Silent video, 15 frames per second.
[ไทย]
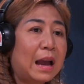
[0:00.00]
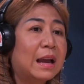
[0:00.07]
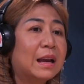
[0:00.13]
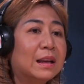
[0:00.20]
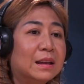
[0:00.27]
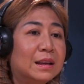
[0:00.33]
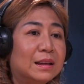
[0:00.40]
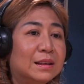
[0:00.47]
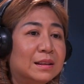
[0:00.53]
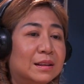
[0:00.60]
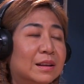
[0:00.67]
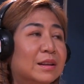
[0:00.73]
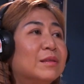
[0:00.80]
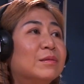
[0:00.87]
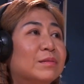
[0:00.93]
โอ้
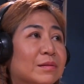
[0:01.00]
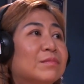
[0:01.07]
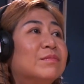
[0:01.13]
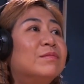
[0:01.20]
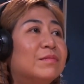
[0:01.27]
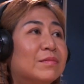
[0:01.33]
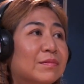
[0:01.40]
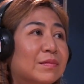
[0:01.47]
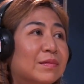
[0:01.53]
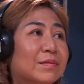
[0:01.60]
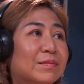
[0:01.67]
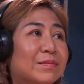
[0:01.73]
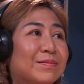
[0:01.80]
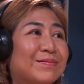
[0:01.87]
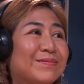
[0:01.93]
คุณแม่
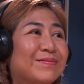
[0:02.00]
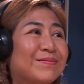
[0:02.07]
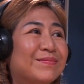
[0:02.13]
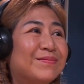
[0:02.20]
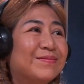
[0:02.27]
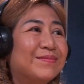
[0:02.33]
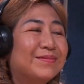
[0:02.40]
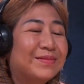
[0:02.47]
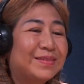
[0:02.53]
เนาะ